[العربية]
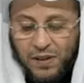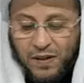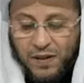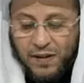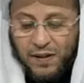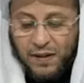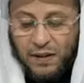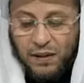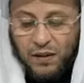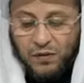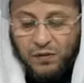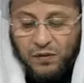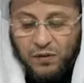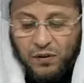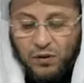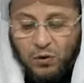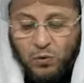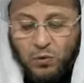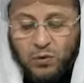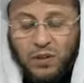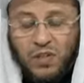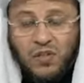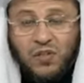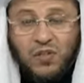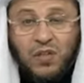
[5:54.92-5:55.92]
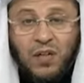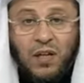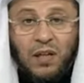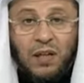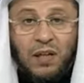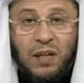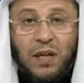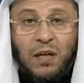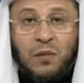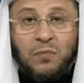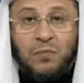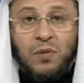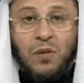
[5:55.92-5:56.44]
بارك الله فيك ويسر
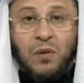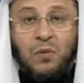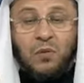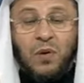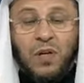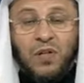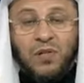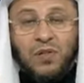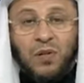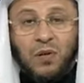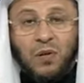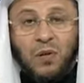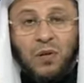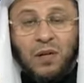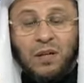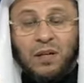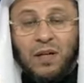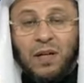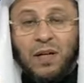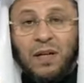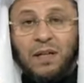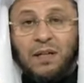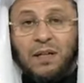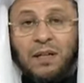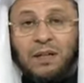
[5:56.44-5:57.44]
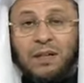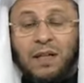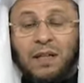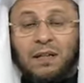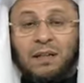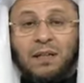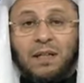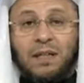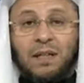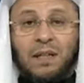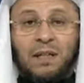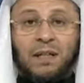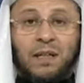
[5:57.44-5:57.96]
الله أمرك وأسأل الله تعالى أن
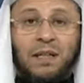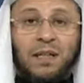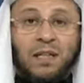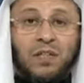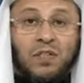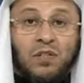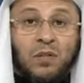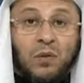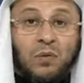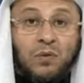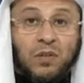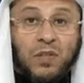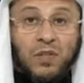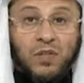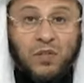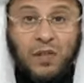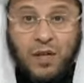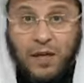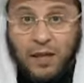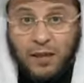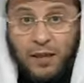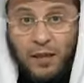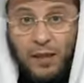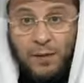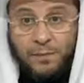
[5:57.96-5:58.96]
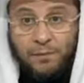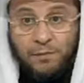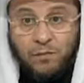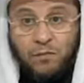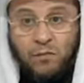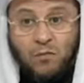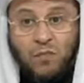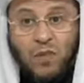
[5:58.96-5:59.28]
يختار لك الزوج الصالح